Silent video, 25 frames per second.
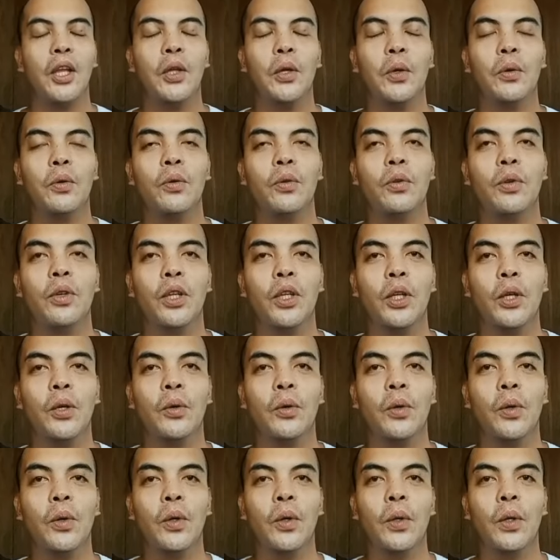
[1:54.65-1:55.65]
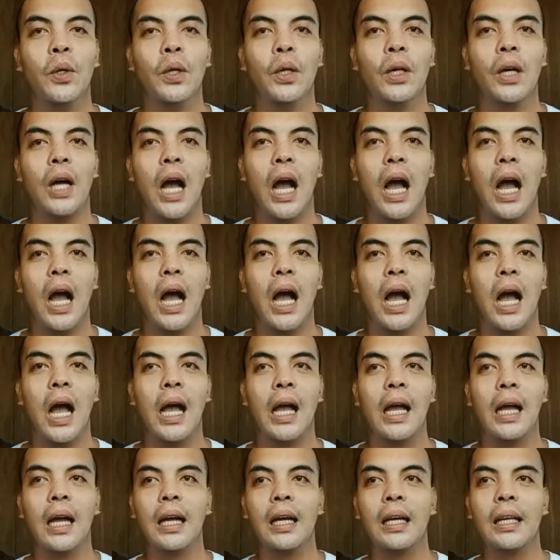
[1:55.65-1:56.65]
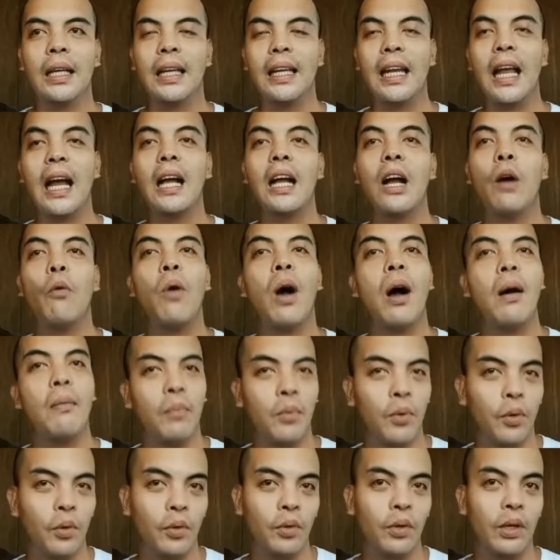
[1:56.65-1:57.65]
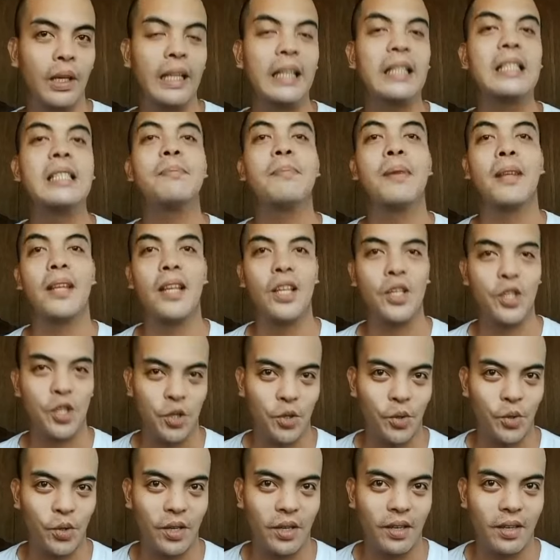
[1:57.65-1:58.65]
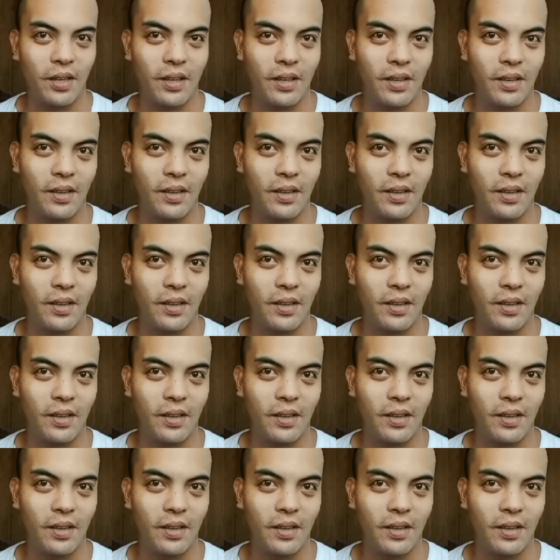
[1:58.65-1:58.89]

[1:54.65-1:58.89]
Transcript: yung yung uh, ginagawa mong inspirasyon